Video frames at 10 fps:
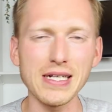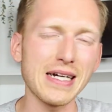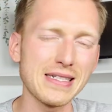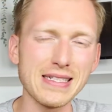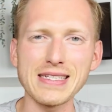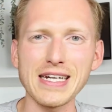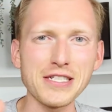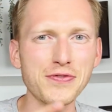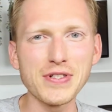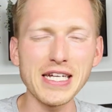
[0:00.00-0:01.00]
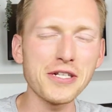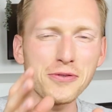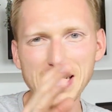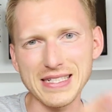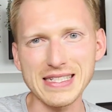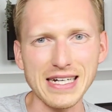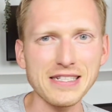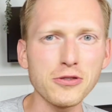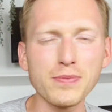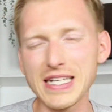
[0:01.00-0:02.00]
Also das heißt für dich, du kannst da
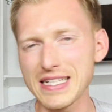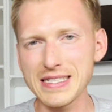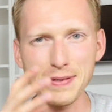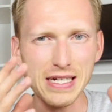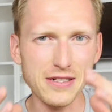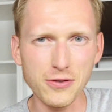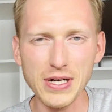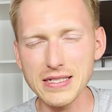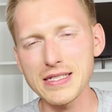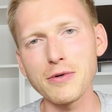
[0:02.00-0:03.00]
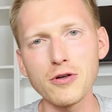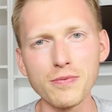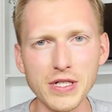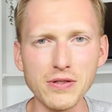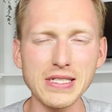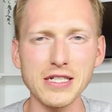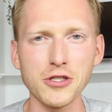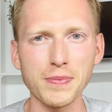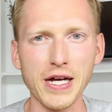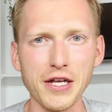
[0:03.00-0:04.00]
super netzwerken, du kannst aber auch mit uns
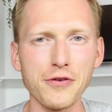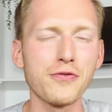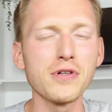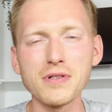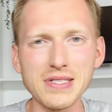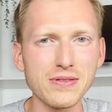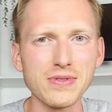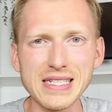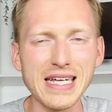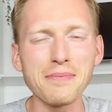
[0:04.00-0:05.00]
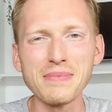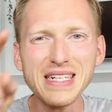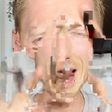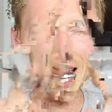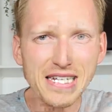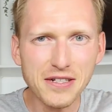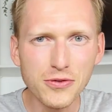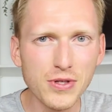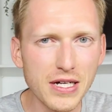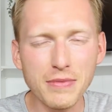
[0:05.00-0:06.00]
Gespräche führen und uns eben nicht
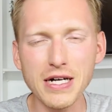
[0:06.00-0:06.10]
nur immer